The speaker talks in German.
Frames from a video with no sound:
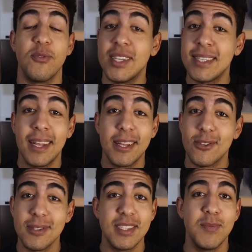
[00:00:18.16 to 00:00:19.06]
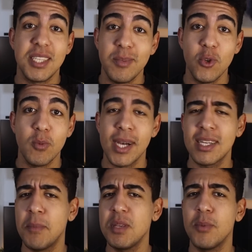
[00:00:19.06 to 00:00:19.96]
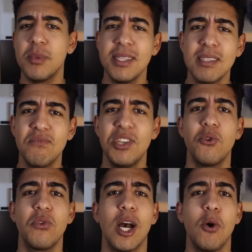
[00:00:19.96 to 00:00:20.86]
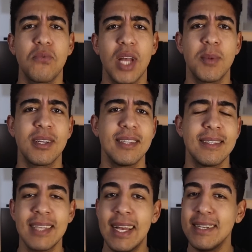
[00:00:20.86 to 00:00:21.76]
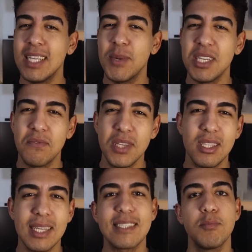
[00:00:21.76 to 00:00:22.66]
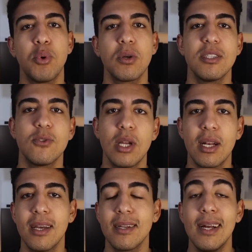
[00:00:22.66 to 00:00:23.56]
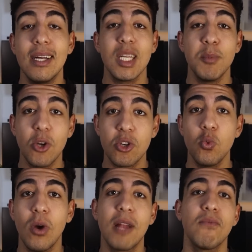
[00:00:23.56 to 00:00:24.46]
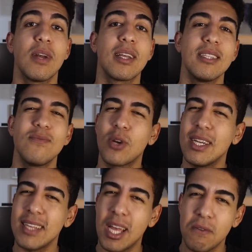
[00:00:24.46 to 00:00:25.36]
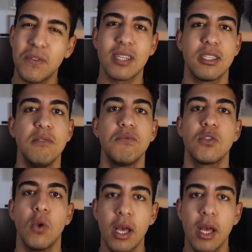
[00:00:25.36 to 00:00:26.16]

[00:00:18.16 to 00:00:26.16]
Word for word: Und weil sich leider sonst niemand die Mühe macht, habe ich mir mit diesem Video die Aufgabe gesetzt, dir mal die wichtigsten Punkte zu erklären, damit auch du anfangen kannst, wirklich effektiv zu